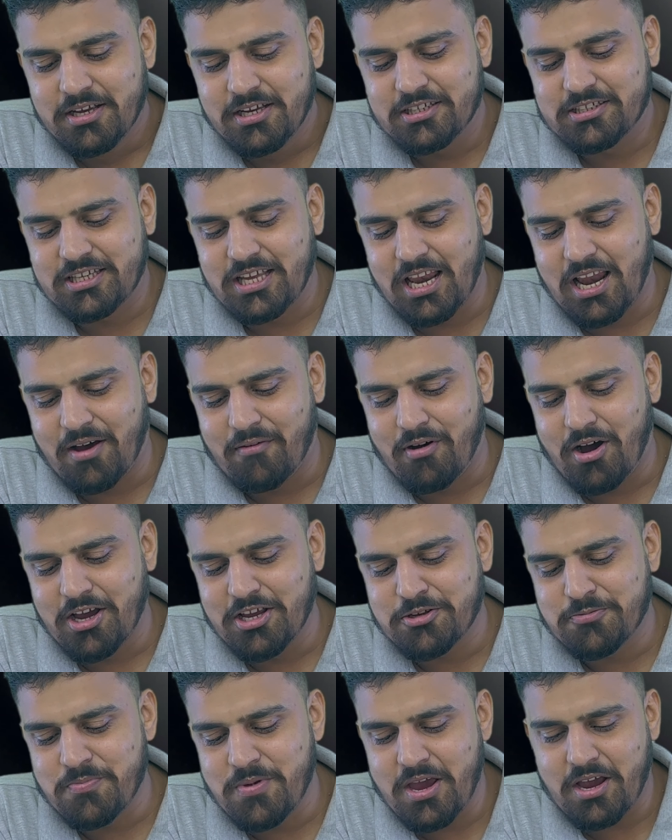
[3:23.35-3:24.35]
इसके अलावा
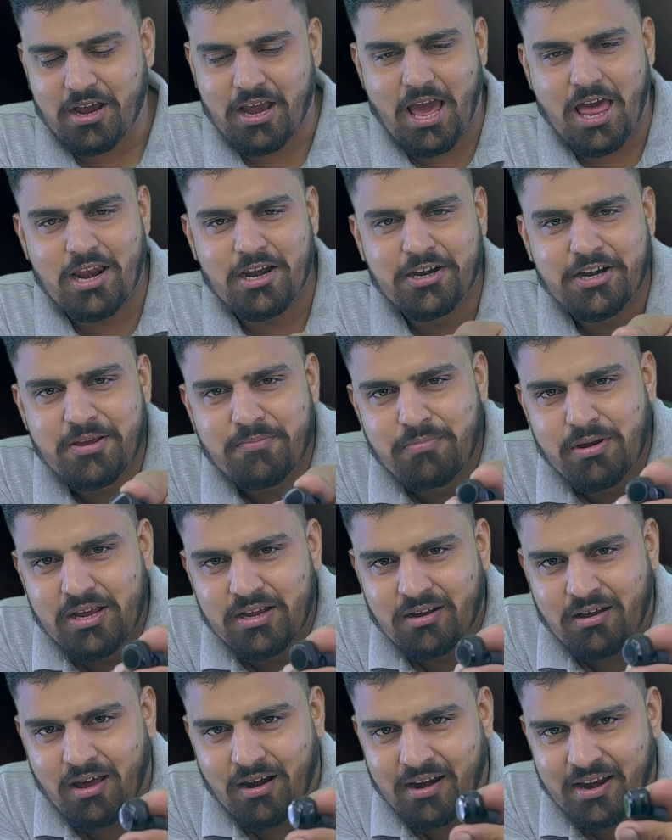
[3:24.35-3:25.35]
इसमें एक एलईडी
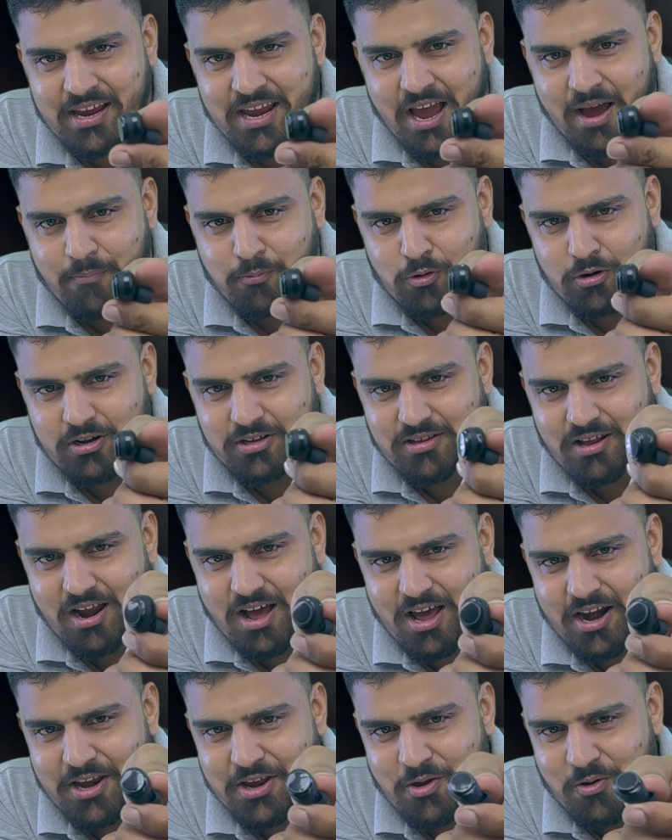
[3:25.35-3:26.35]
ब्लिंक कर रही है आपको नजर
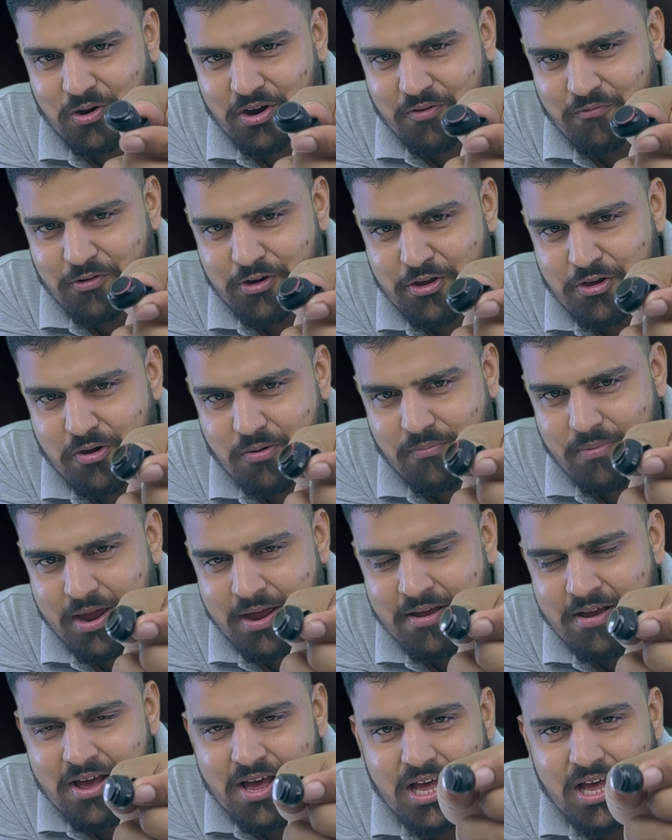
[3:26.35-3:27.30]
आ रही होगी वीडियो में